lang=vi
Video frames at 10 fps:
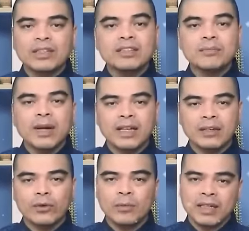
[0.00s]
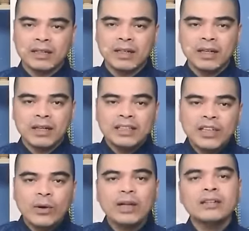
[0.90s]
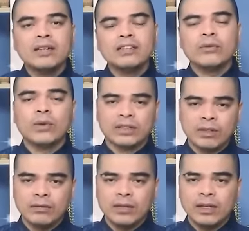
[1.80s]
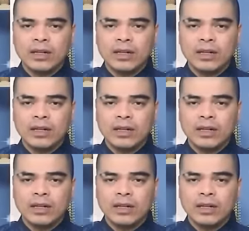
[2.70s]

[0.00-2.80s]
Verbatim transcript: cái sức mạnh của mình nhiều hơn nữa trong cuộc sống.